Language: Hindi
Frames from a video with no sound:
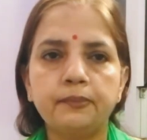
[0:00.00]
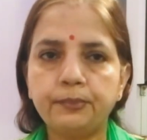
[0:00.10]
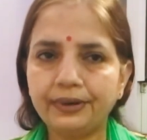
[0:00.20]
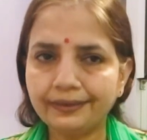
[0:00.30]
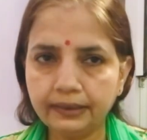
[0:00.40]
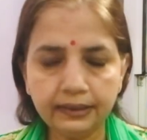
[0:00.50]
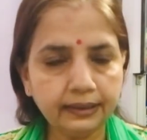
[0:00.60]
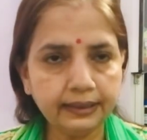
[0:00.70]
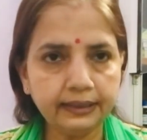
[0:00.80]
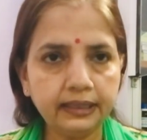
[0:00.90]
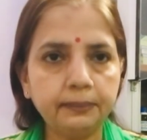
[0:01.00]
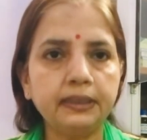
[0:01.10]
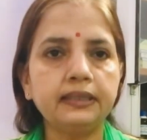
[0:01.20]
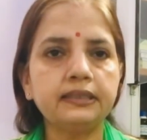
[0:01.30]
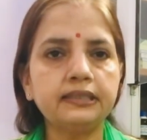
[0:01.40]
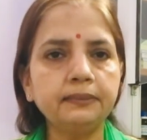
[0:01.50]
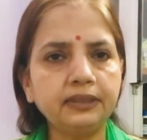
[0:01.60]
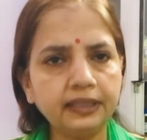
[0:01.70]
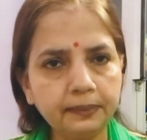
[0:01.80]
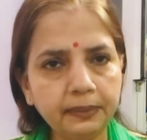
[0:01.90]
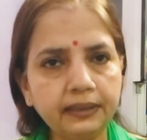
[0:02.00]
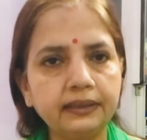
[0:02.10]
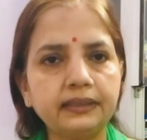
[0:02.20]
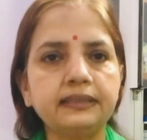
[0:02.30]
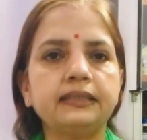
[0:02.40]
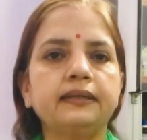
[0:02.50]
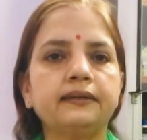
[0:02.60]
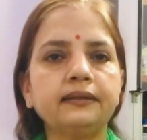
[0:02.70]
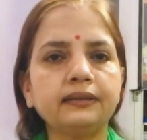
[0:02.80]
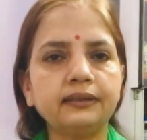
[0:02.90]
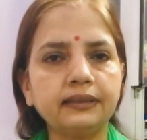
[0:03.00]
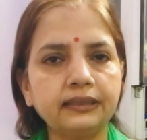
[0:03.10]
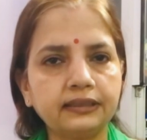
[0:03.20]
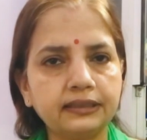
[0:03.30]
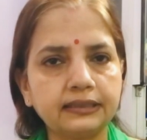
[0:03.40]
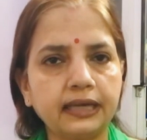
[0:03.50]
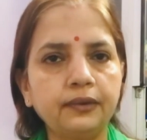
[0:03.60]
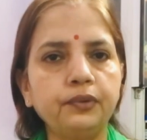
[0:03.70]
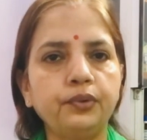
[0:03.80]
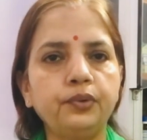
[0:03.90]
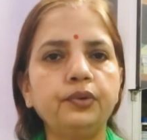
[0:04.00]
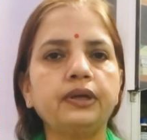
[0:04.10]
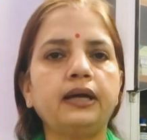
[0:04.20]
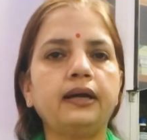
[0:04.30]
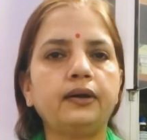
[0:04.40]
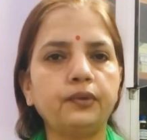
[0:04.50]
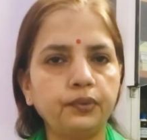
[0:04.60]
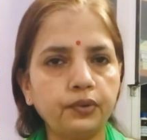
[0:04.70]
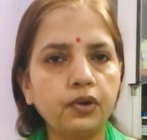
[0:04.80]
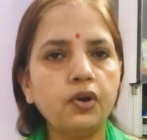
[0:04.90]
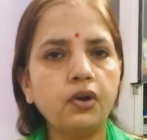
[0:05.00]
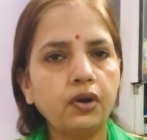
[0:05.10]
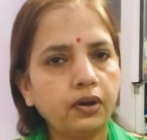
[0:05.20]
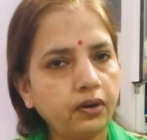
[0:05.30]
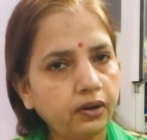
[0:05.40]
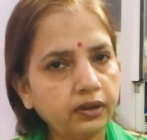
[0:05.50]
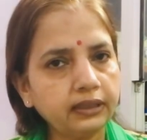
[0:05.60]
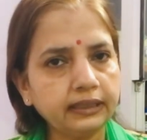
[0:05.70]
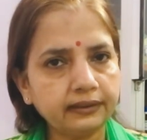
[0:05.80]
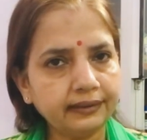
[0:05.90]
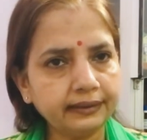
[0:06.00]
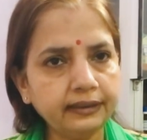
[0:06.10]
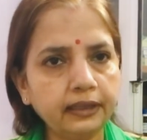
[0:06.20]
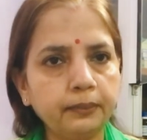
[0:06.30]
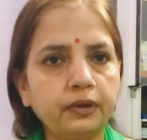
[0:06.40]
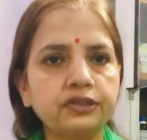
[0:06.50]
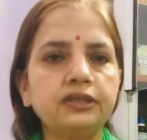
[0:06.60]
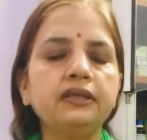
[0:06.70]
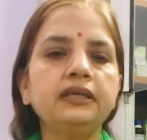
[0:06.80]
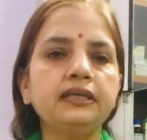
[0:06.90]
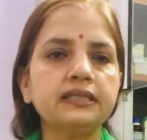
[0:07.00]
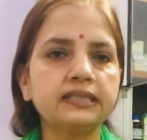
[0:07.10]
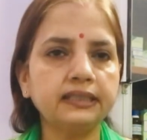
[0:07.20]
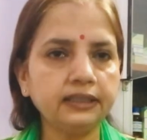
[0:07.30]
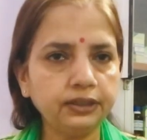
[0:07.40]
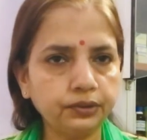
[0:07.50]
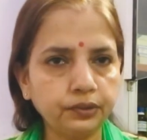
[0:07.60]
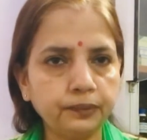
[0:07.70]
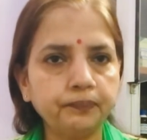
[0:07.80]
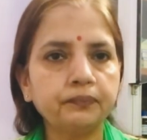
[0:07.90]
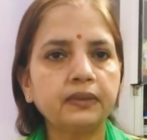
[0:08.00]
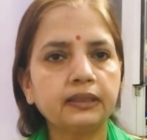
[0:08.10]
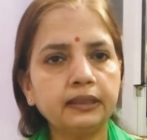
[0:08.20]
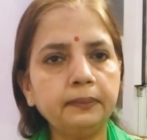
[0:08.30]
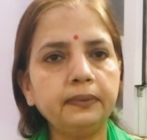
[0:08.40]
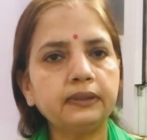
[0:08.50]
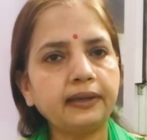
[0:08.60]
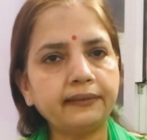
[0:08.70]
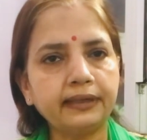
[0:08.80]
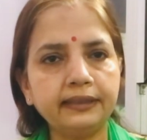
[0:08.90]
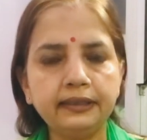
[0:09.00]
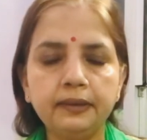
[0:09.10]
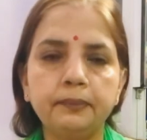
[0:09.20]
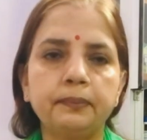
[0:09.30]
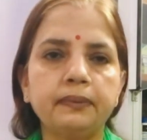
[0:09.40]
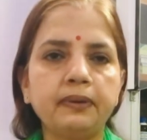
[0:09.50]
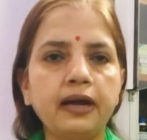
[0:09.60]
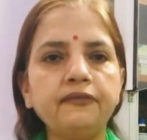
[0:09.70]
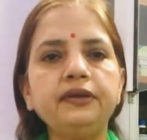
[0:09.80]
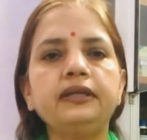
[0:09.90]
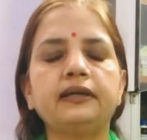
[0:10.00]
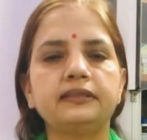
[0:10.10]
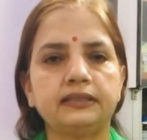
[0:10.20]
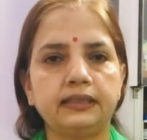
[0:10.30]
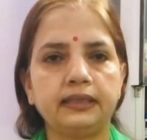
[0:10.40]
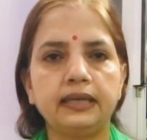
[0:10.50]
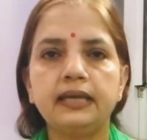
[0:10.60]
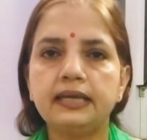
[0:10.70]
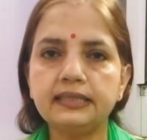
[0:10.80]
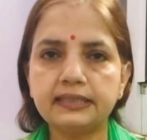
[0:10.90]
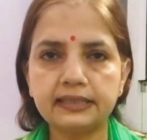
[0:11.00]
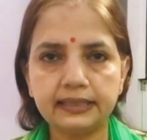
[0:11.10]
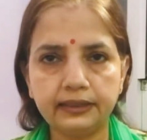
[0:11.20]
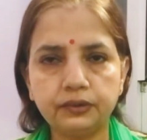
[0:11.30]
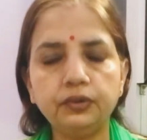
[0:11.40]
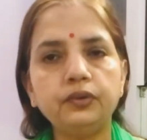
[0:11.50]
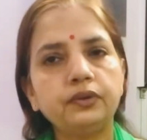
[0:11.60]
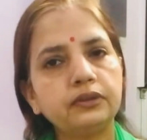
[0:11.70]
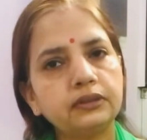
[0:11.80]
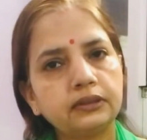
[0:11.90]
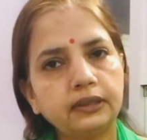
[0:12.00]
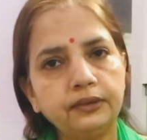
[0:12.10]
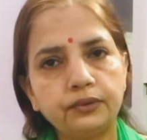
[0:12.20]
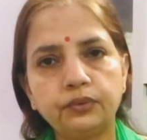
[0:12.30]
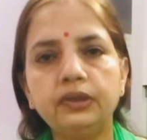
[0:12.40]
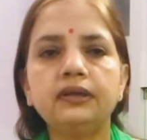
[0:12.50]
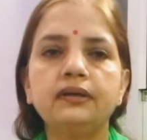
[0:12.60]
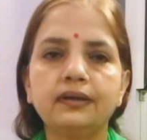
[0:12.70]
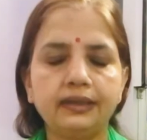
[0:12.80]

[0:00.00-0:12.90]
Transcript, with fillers: प्रेग्नेंट लेडी में जब धीमी गति से रक्त का रिसाव हो रहा हो और थ्रेटेंड अबॉर्शन की स्थिति हो तब थायराइडिनम प्रभावी ढंग से इस स्थिति को कंट्रोल कर